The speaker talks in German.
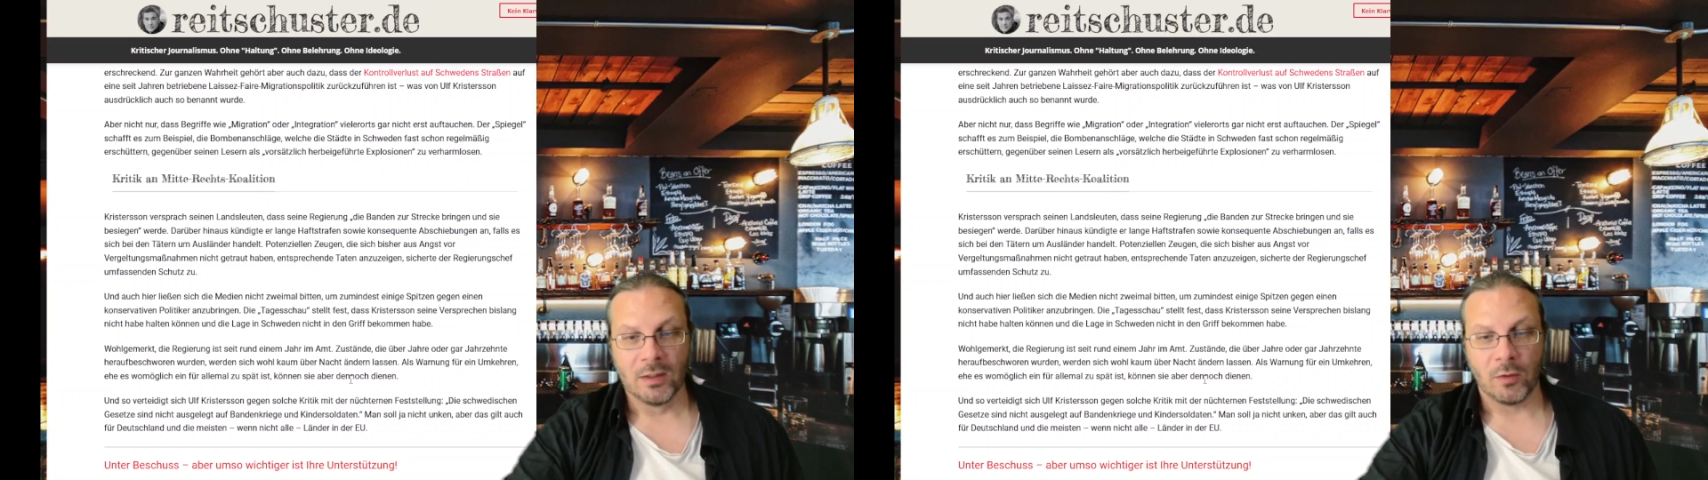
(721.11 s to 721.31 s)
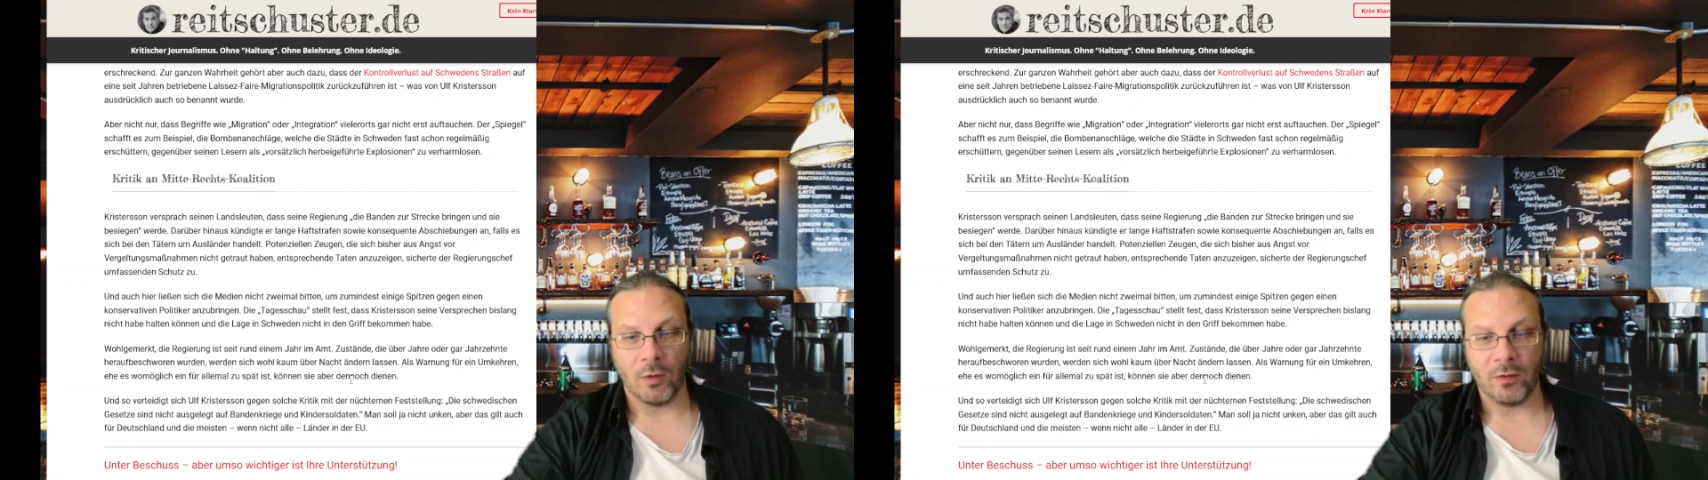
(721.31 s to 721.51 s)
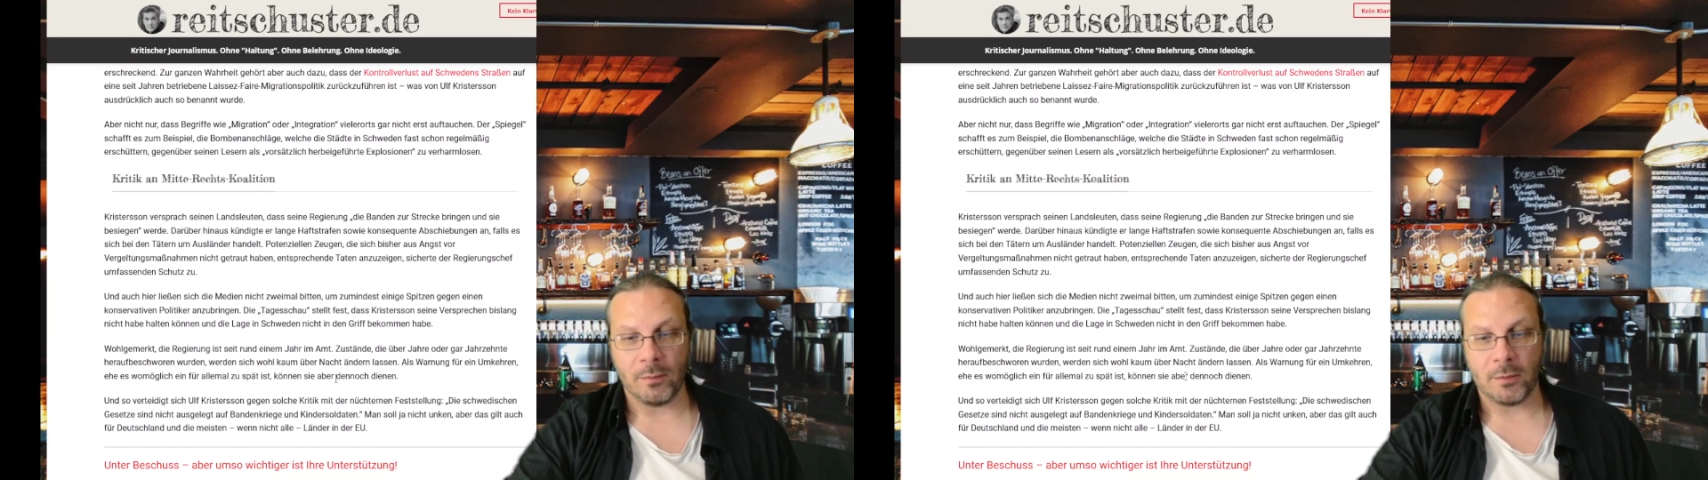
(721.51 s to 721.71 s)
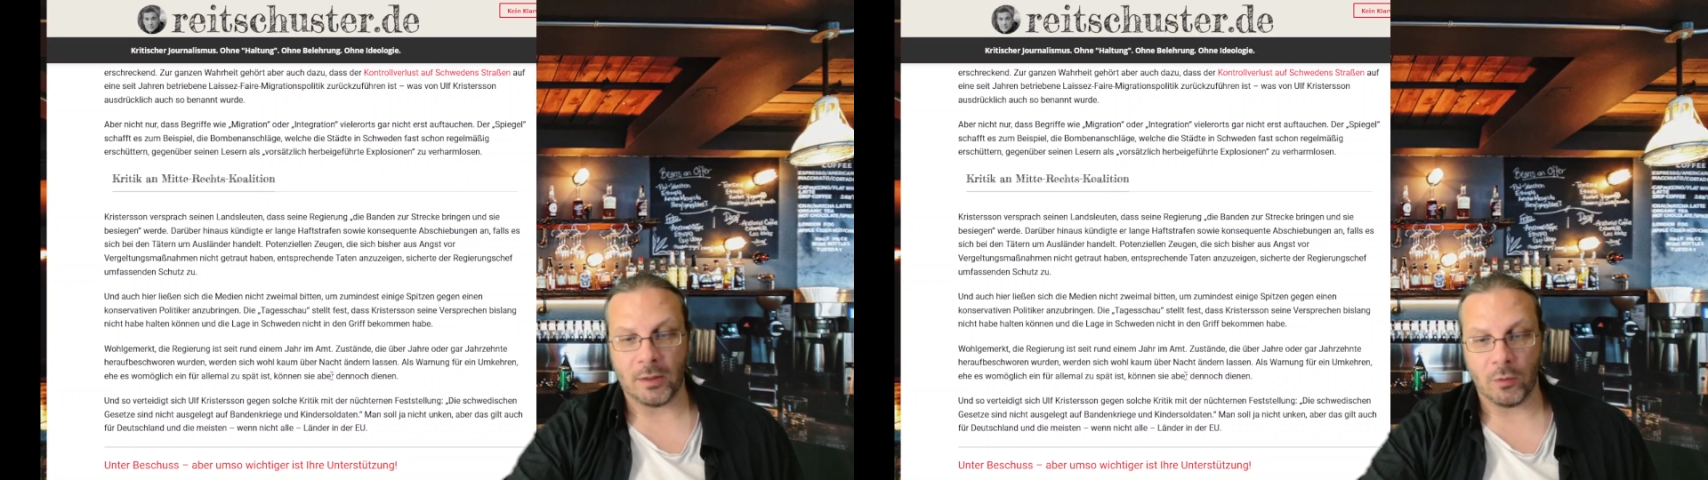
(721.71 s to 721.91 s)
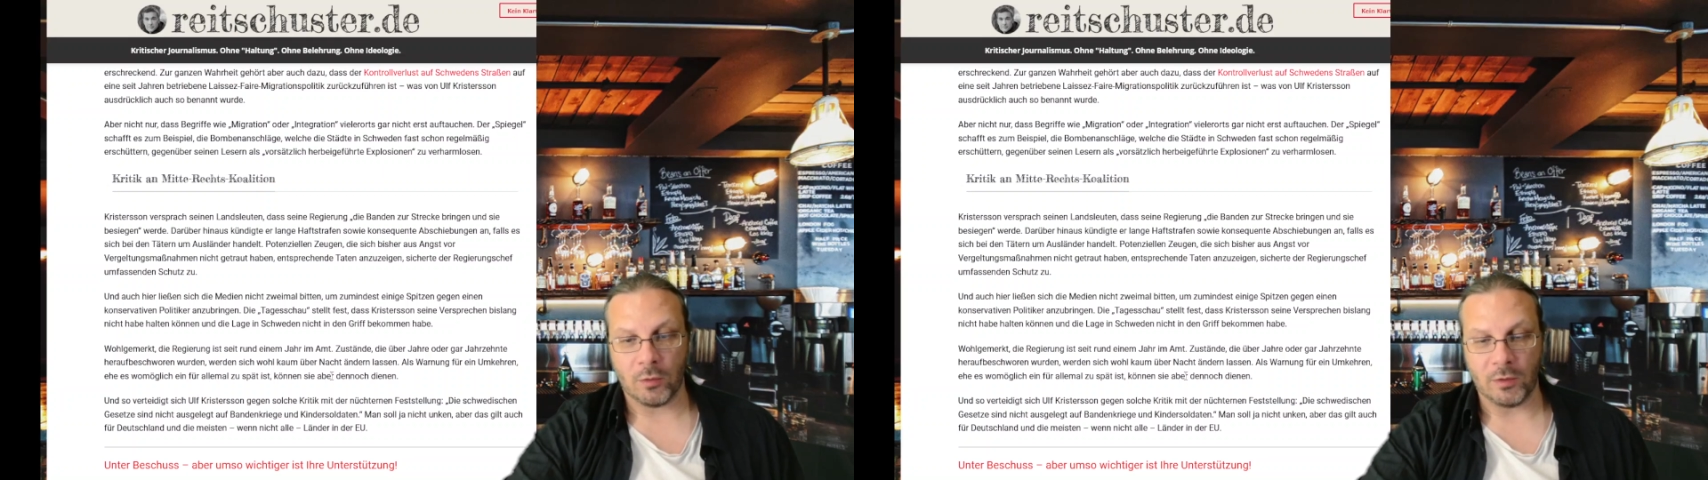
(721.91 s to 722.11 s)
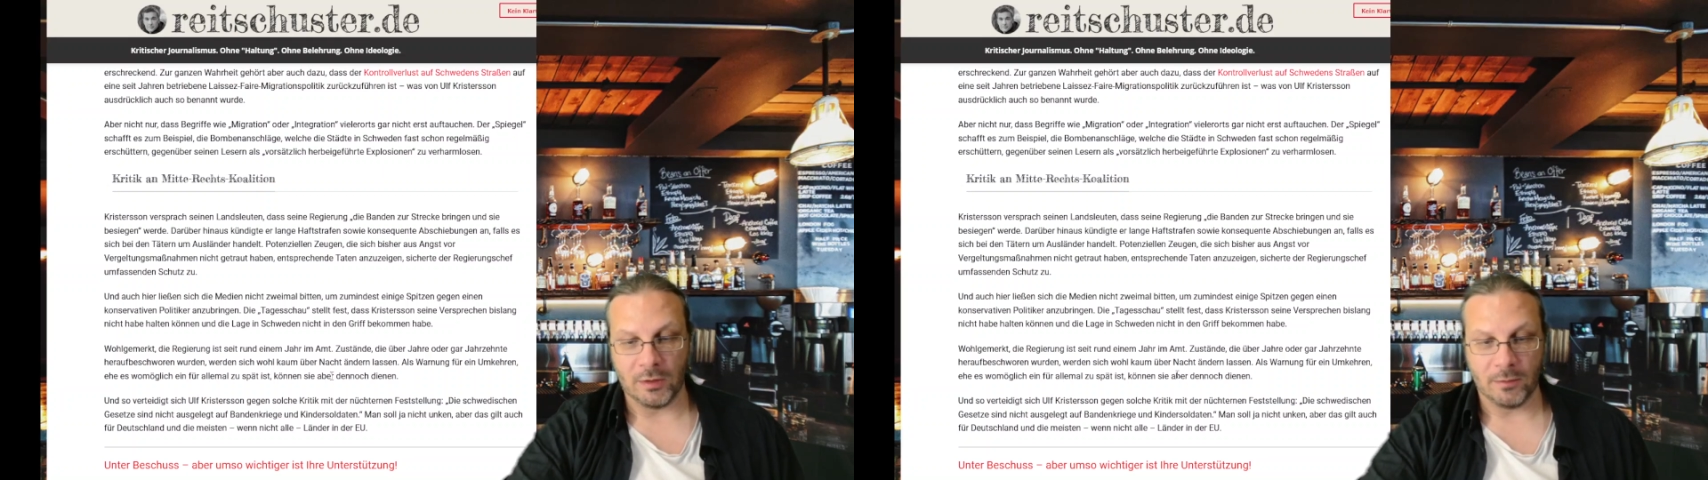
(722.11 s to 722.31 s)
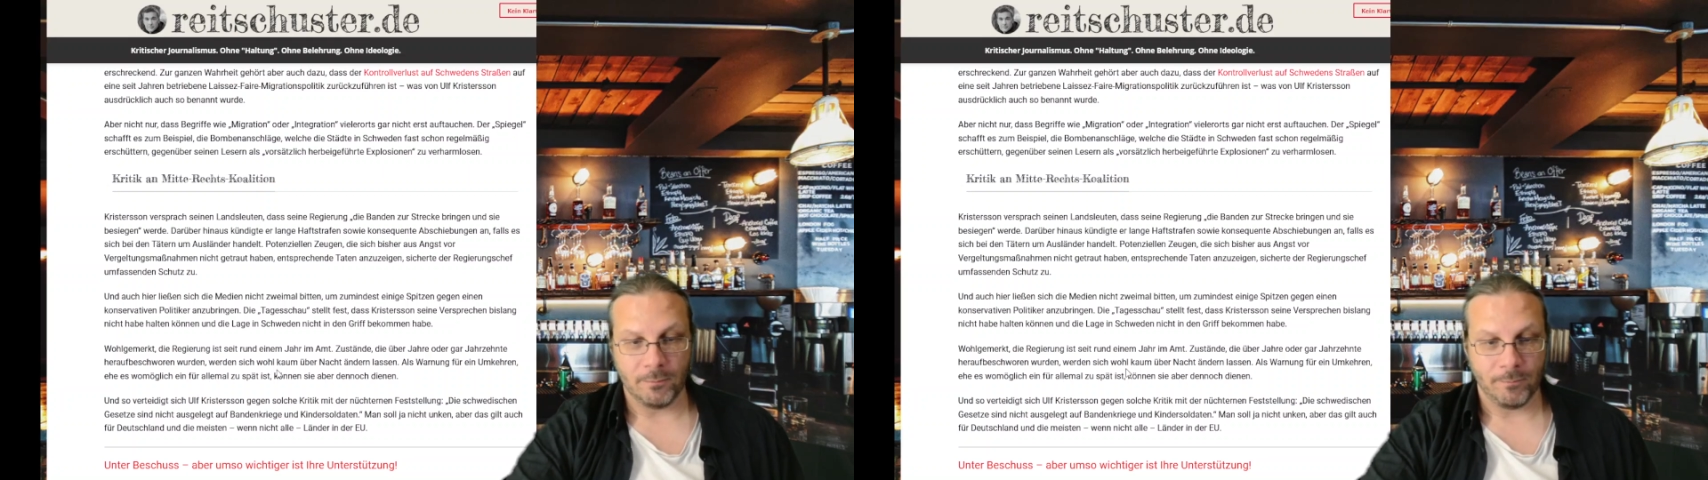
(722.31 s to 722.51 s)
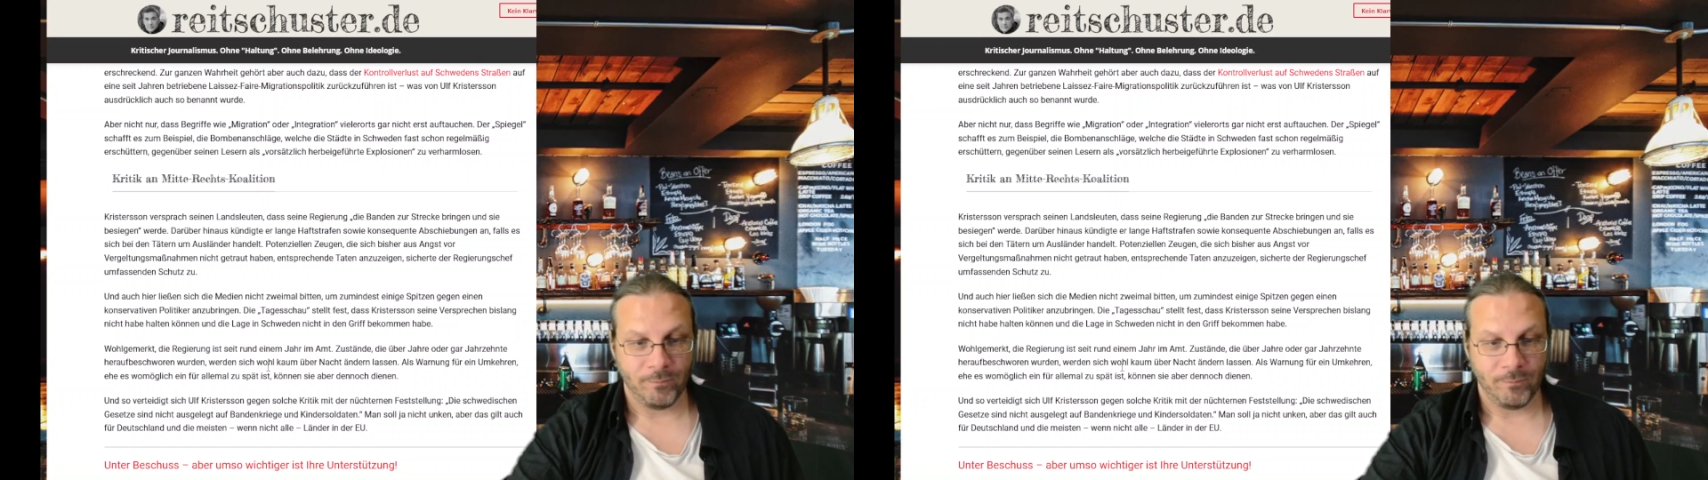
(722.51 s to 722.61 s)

können sie aber dennoch dienen.